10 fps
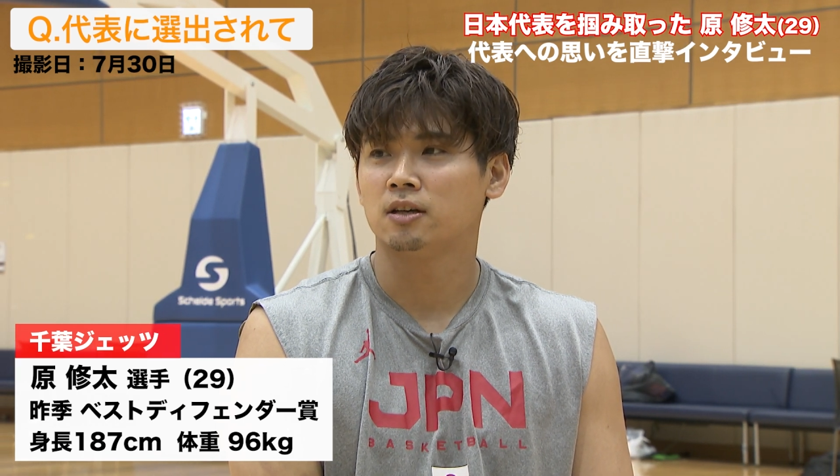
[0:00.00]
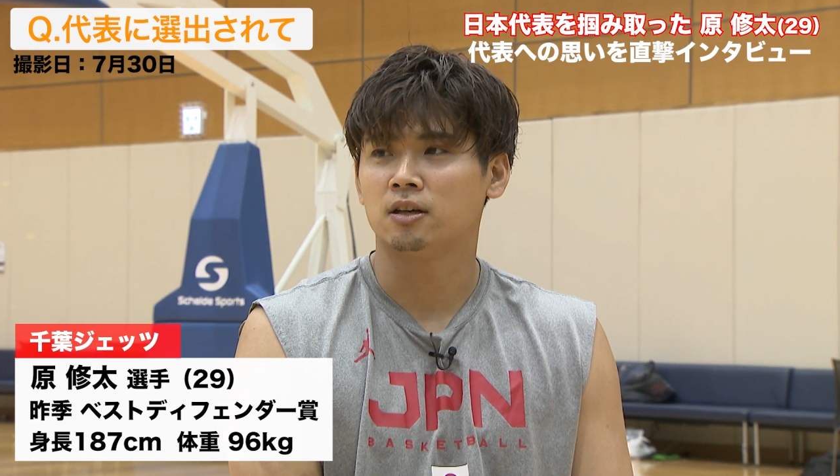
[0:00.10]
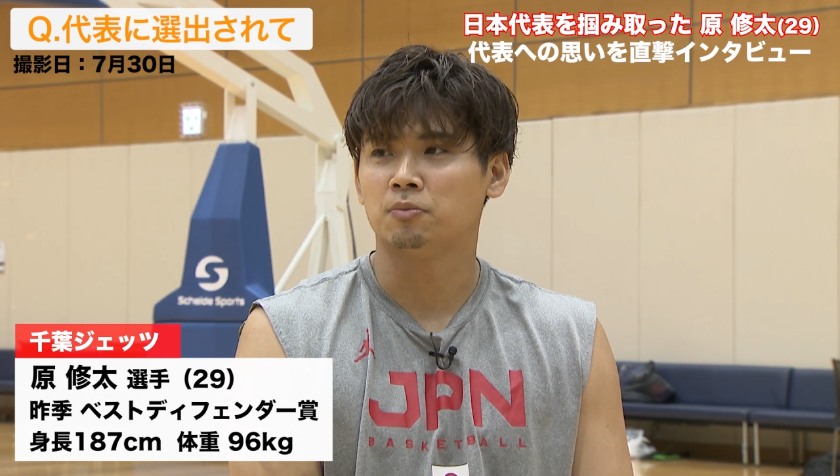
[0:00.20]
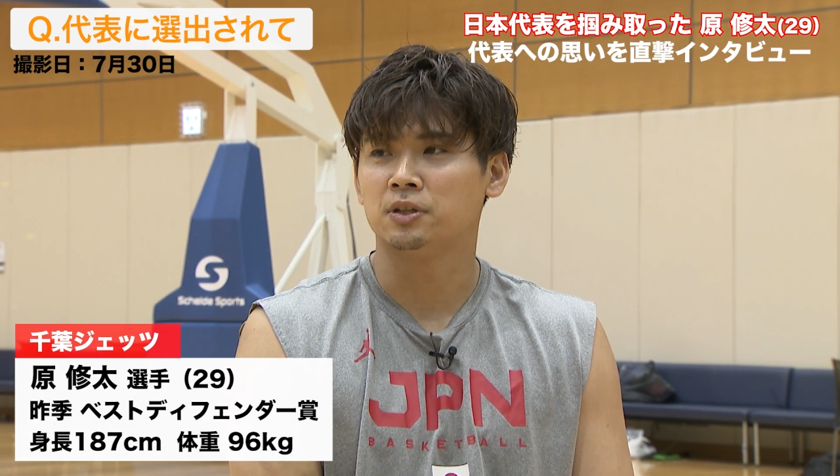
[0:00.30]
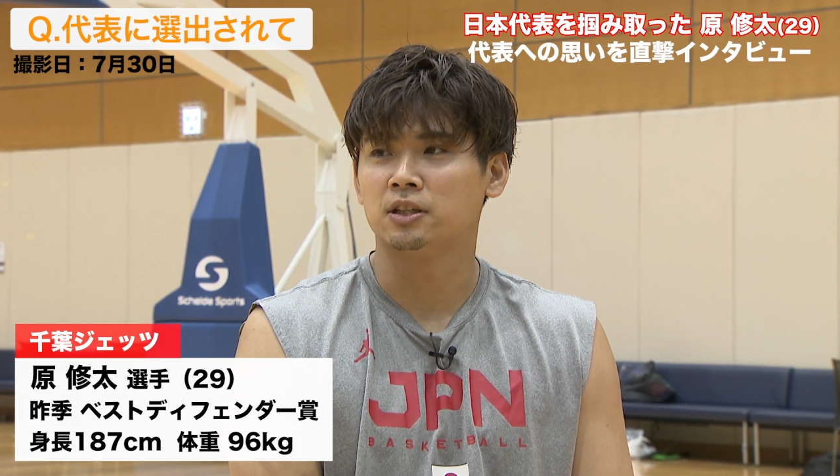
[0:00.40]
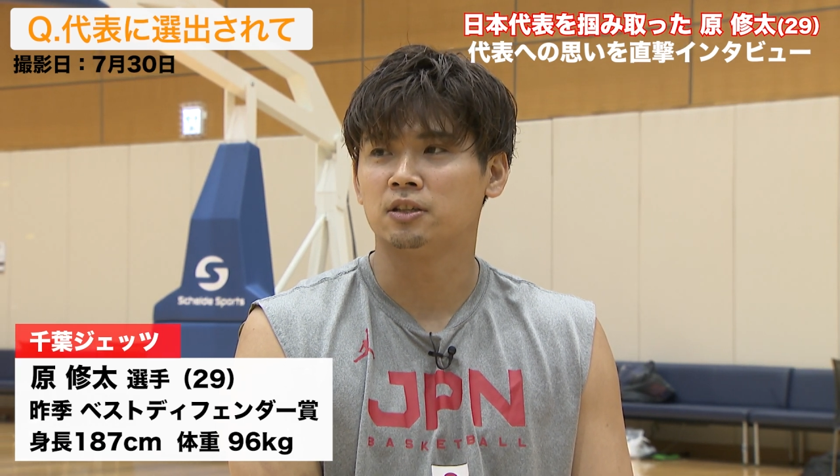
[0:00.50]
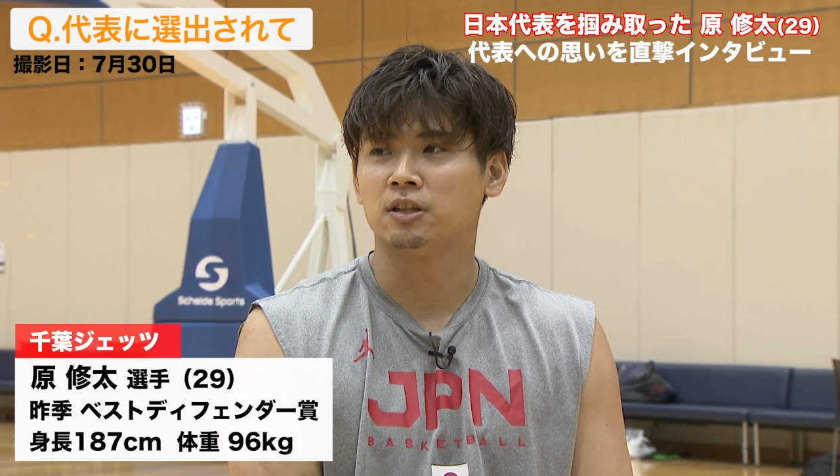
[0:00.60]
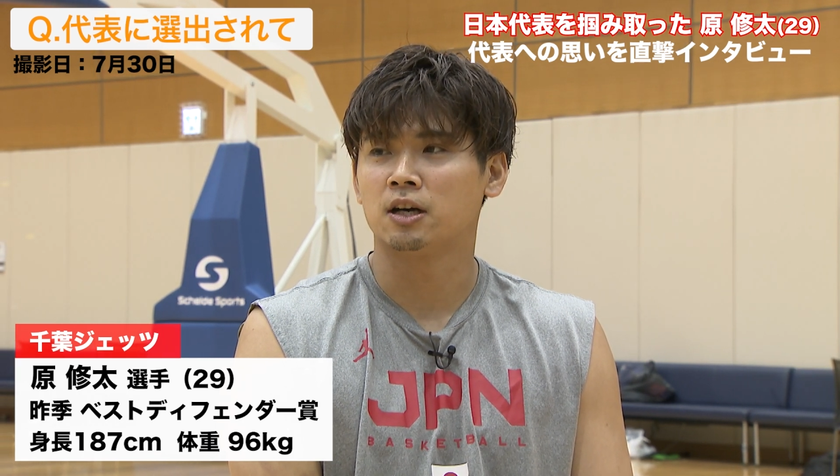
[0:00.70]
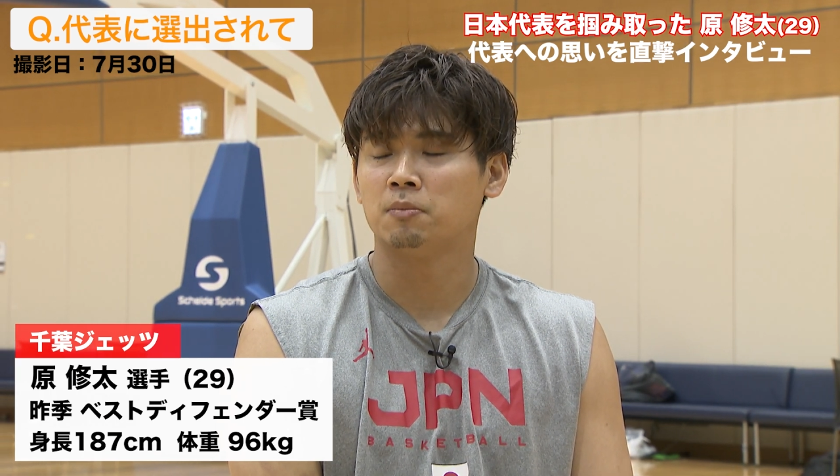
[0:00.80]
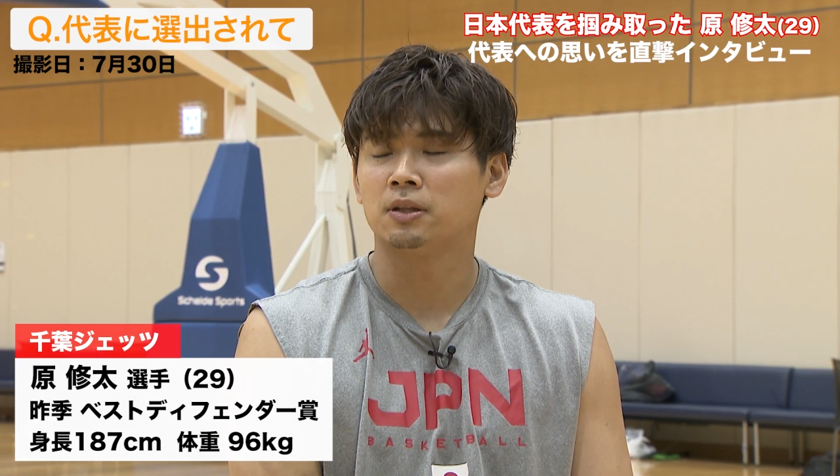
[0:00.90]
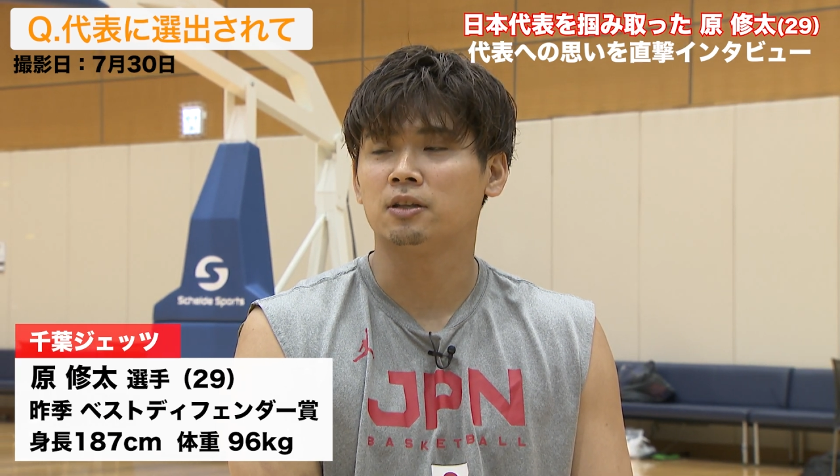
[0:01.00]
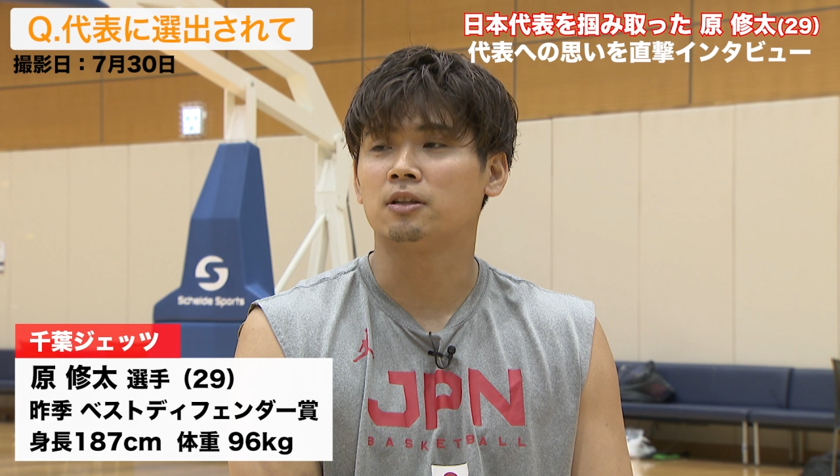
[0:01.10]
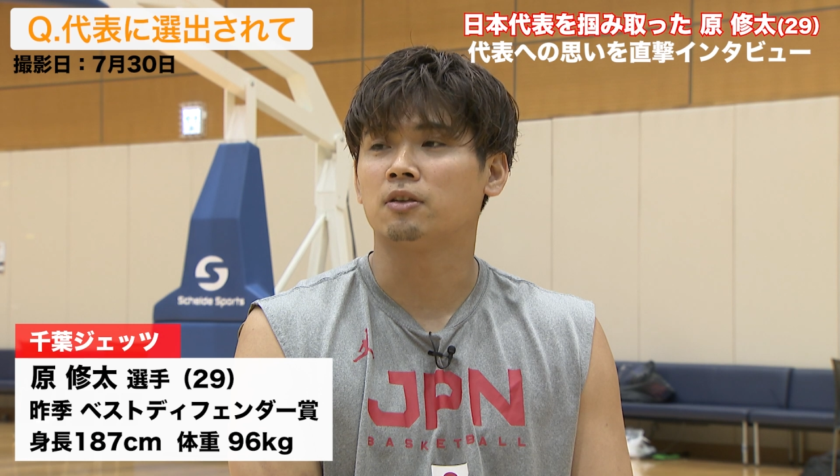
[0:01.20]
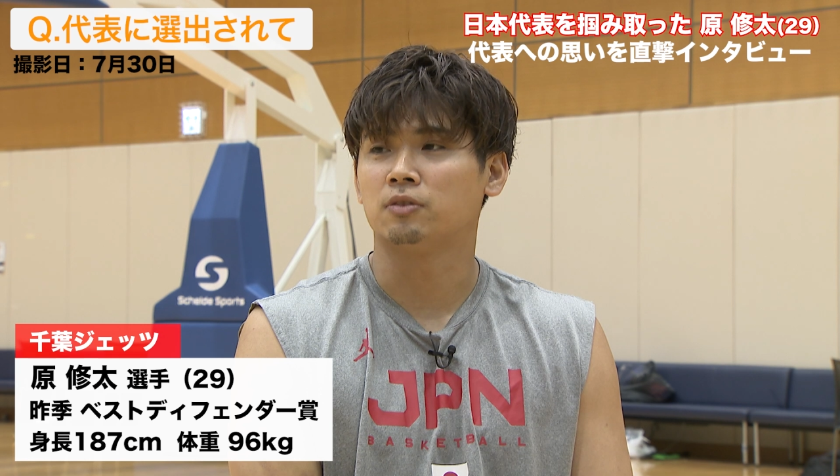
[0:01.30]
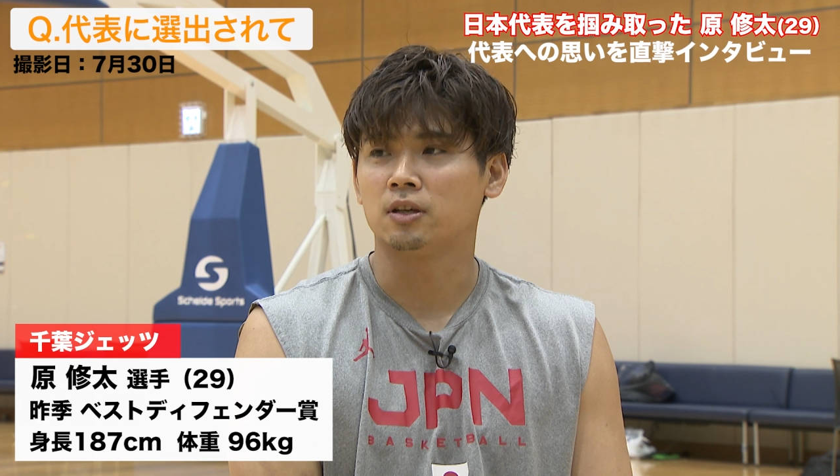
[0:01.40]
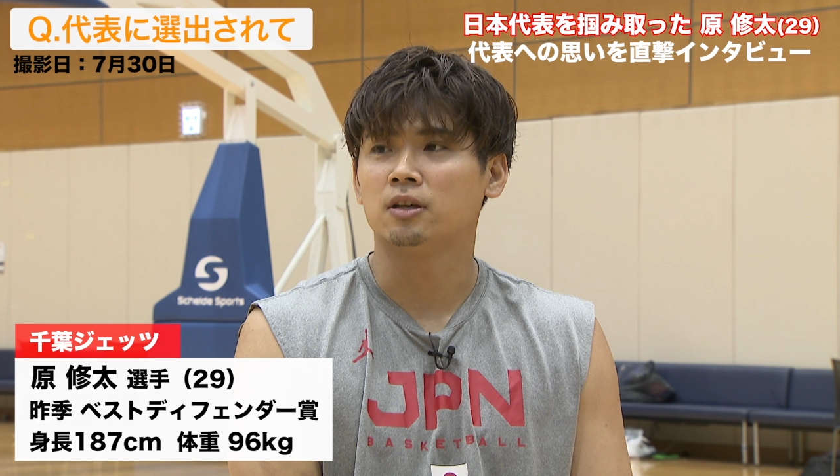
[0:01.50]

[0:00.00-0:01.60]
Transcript: あの B リーグで頑張っていたので、